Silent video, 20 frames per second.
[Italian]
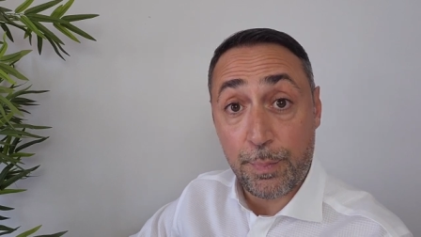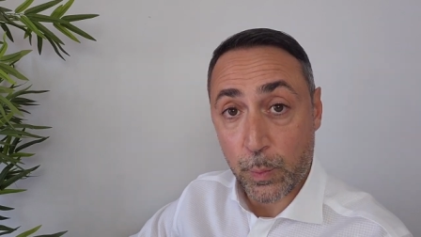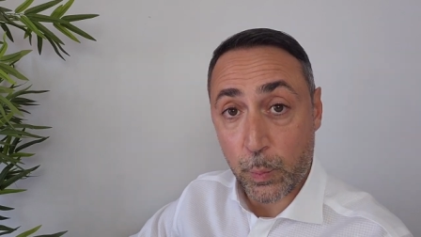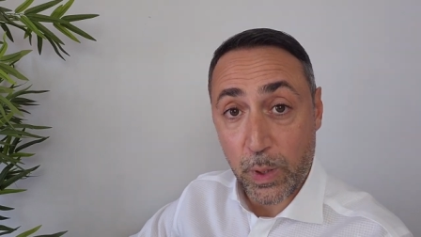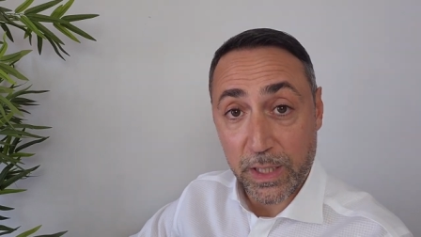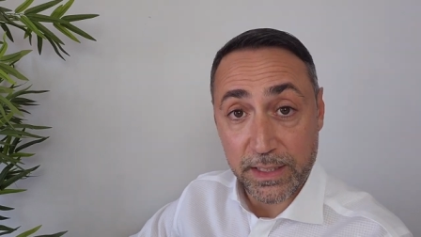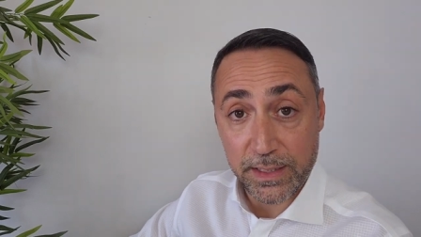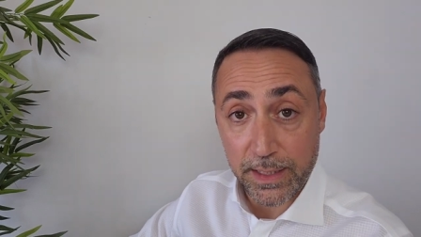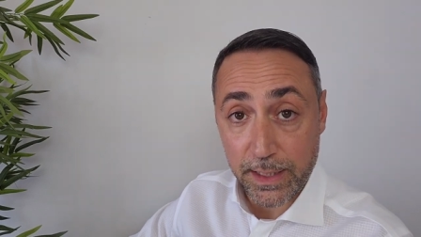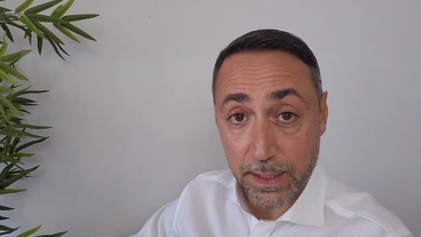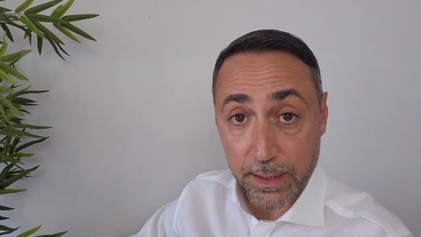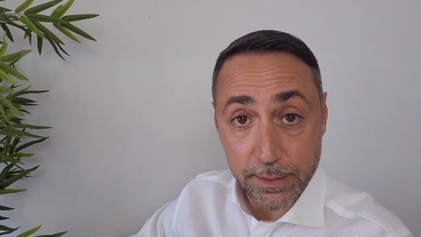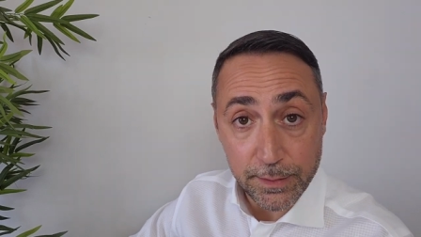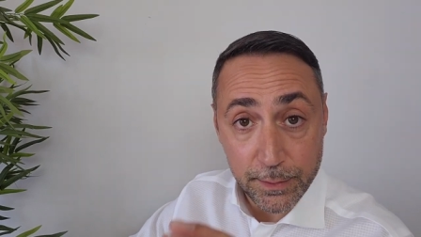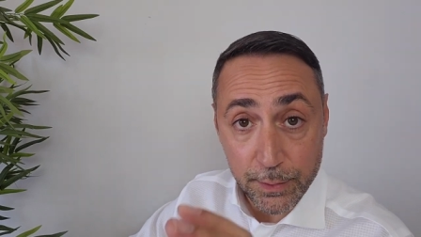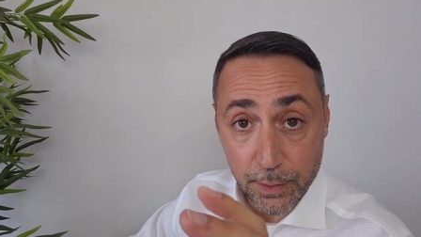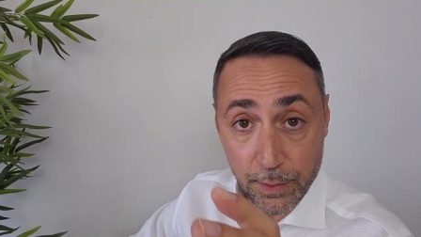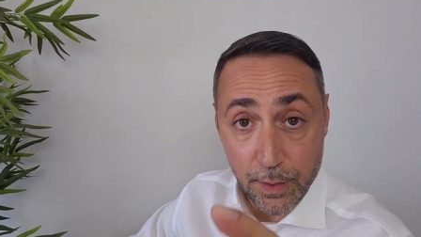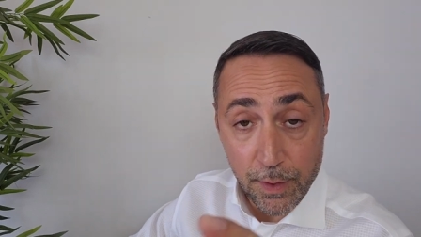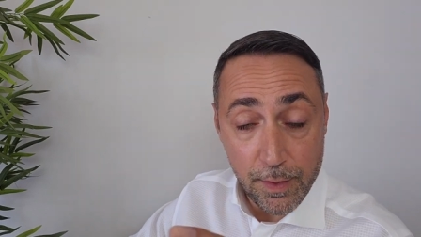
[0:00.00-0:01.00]
questi
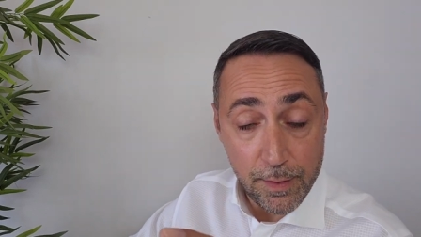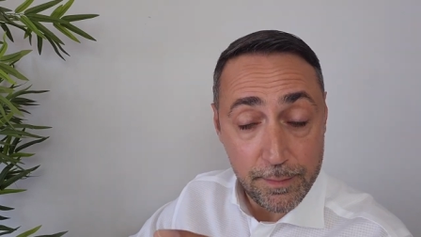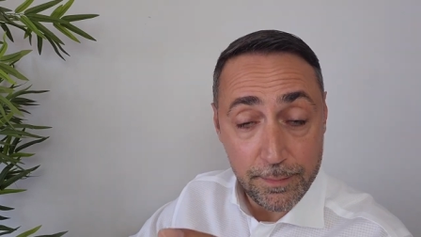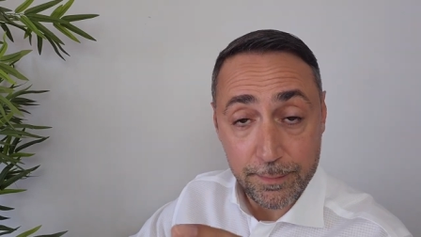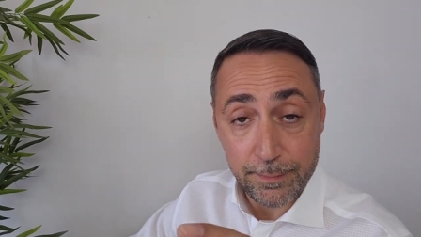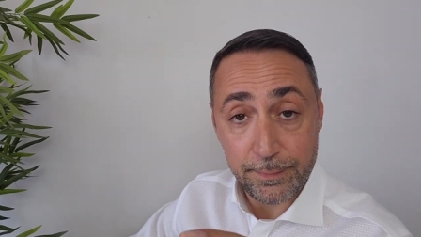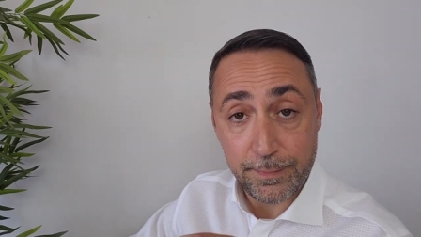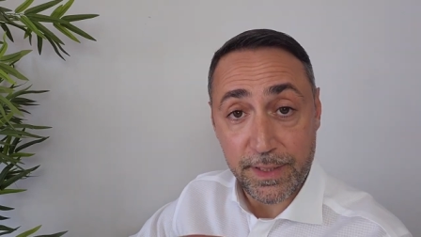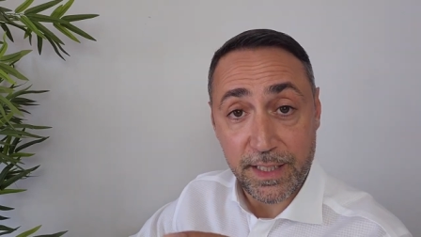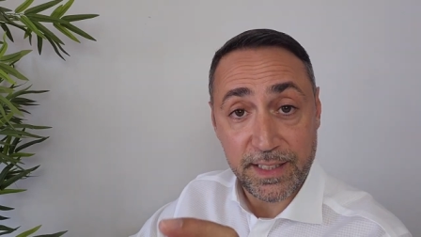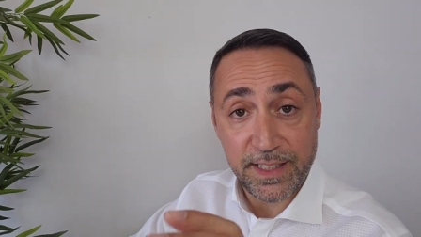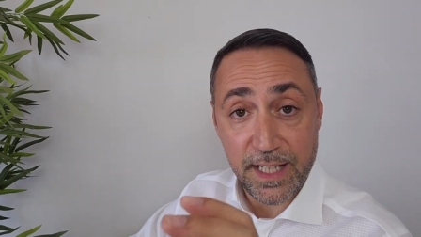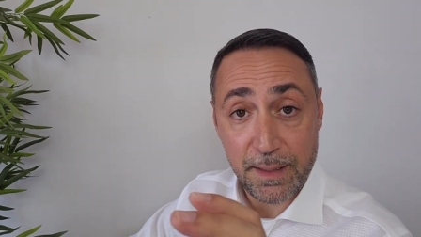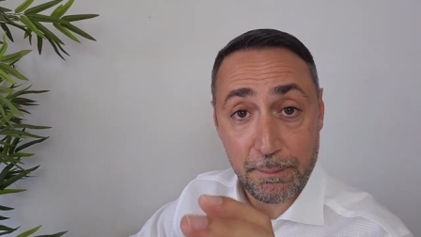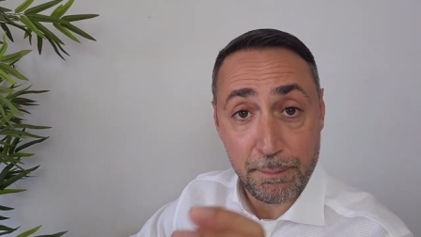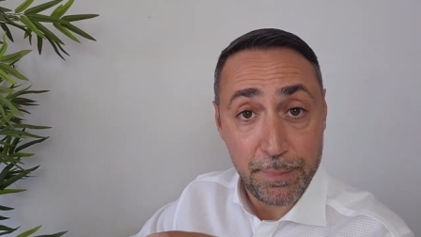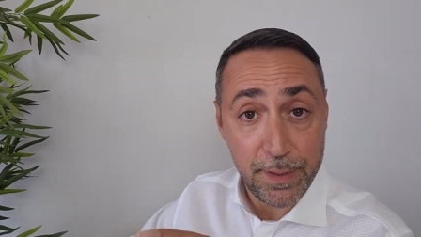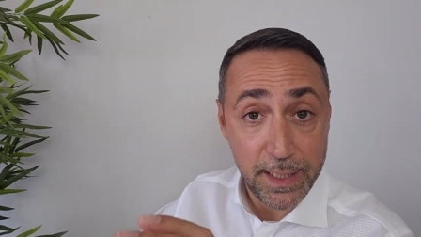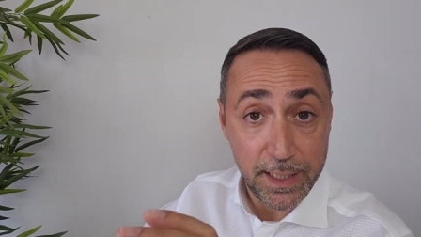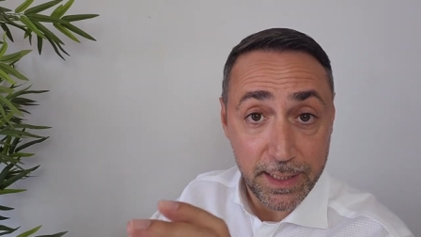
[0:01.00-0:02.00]
sono gli
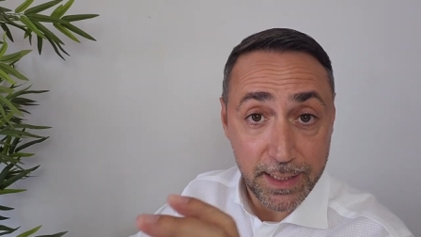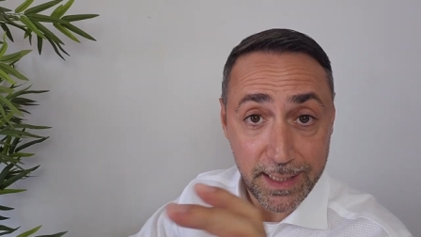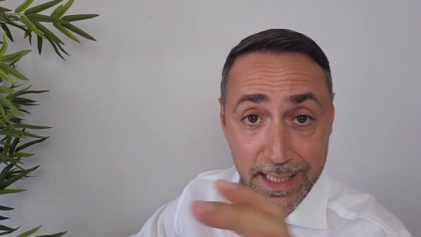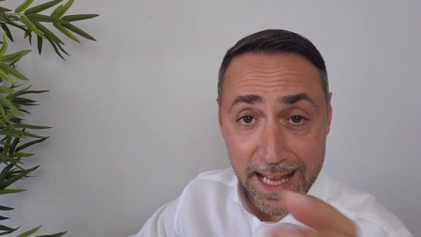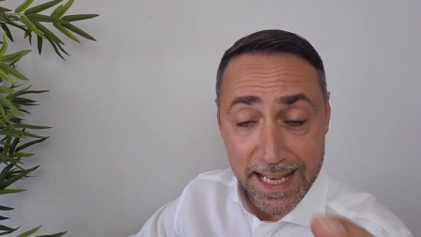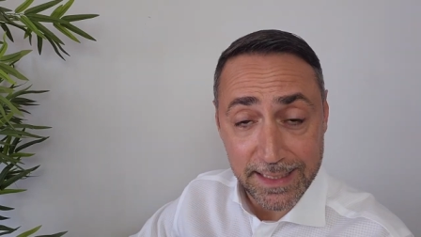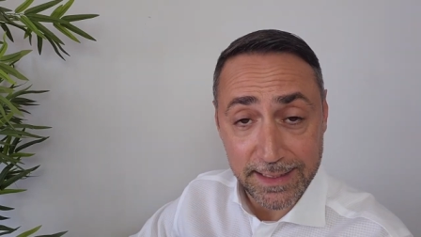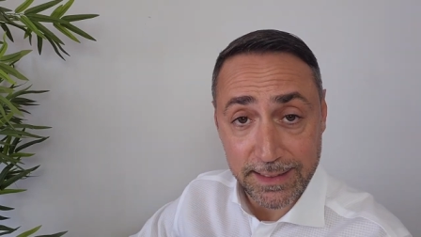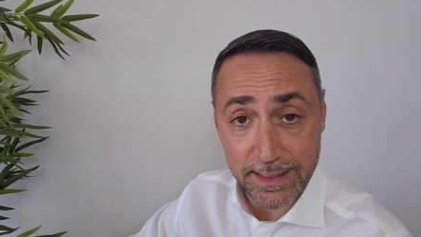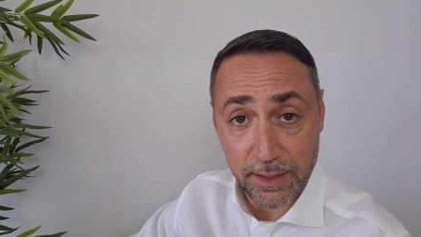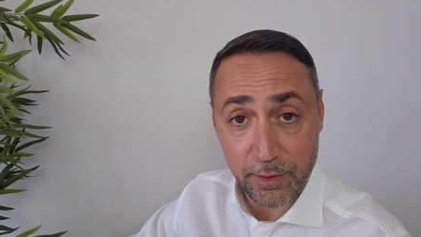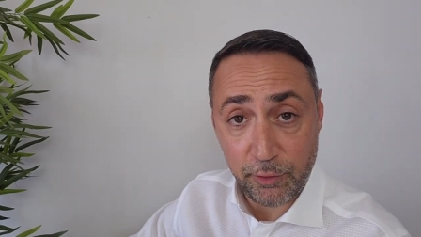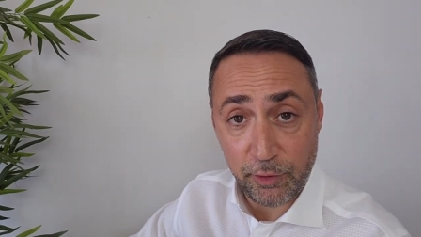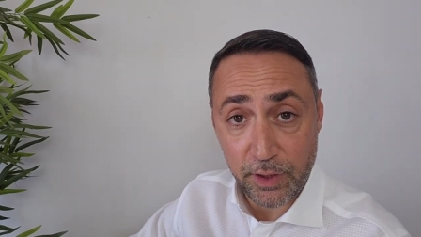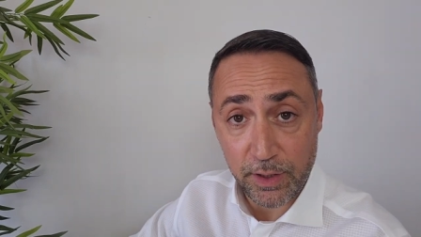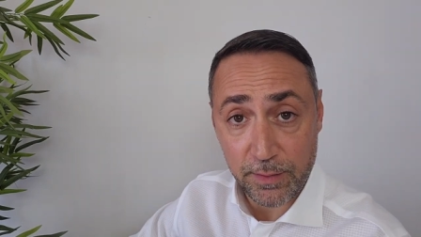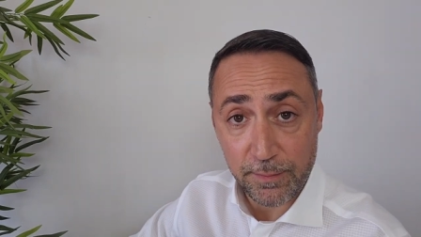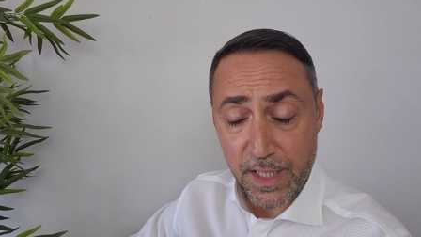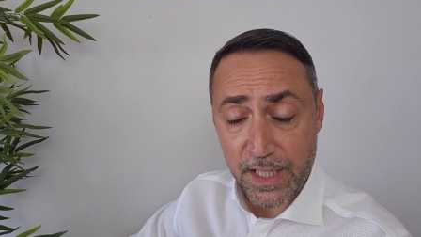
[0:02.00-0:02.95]
esempi classici,